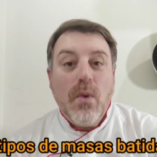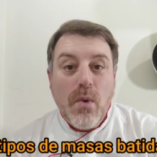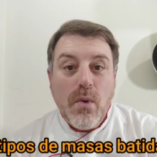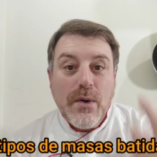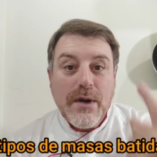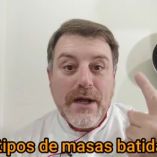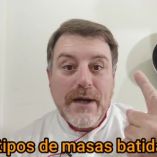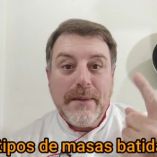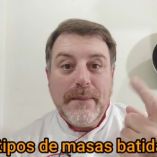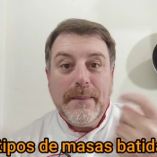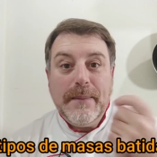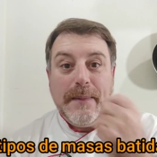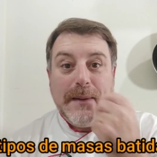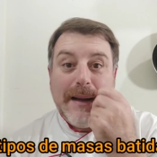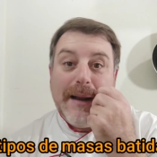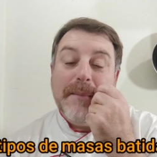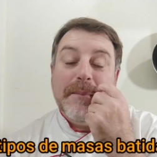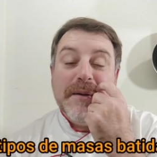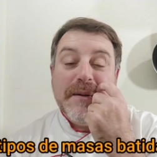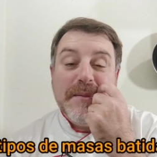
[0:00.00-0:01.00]
Una,
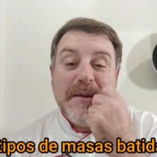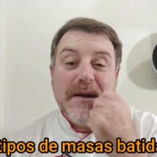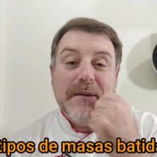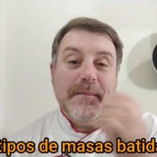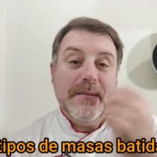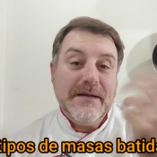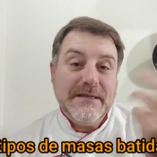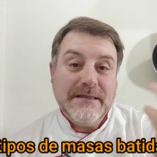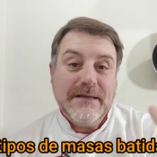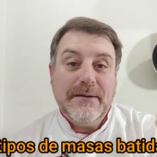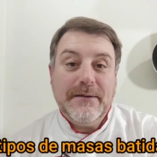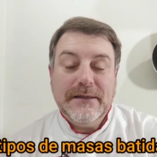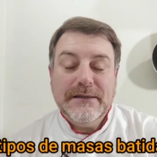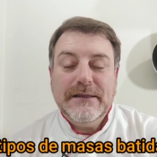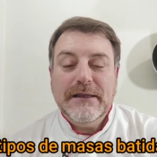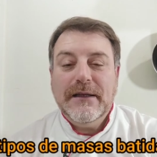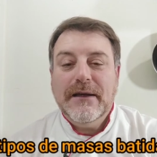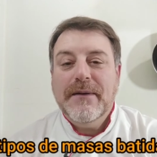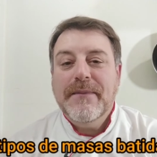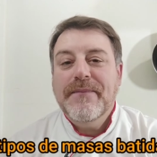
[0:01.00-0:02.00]
la primera masa
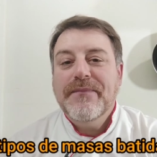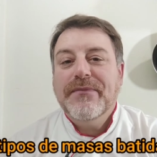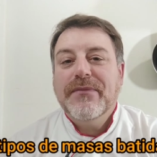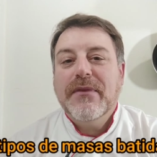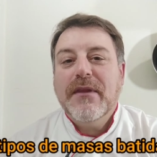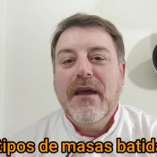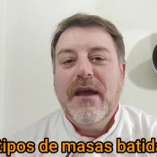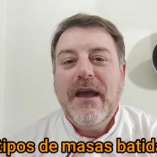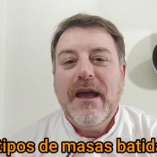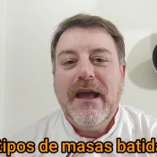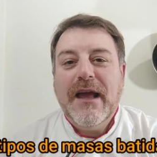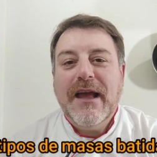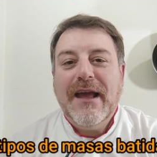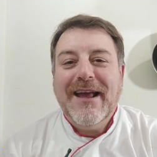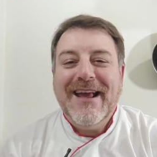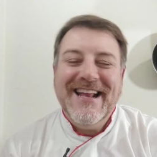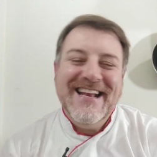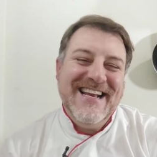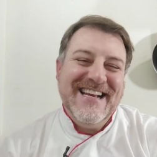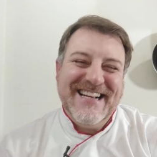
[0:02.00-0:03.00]
batida,
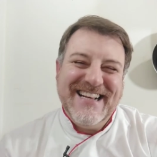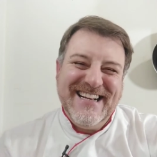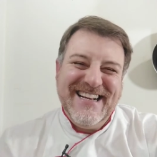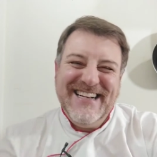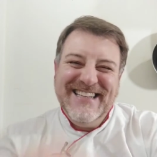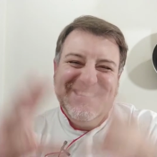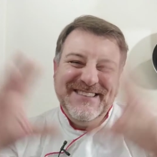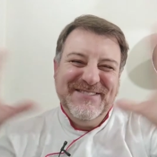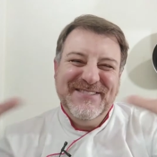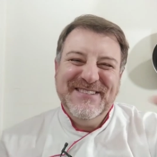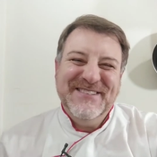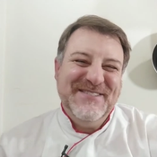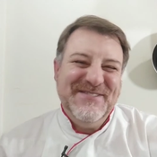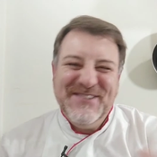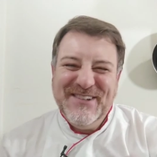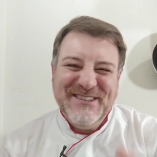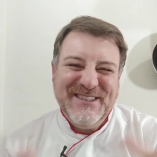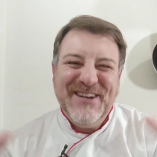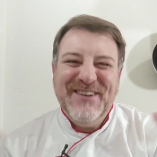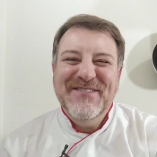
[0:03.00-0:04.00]
eh, en el canal hicimos
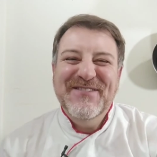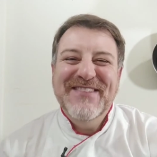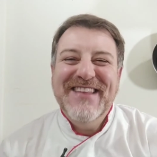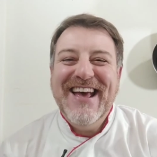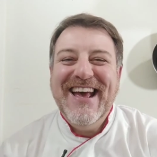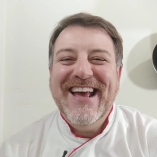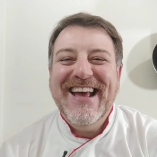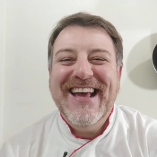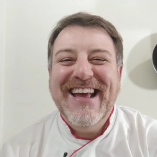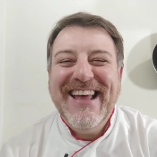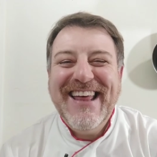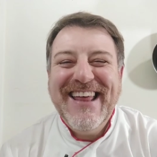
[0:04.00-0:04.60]
un montón de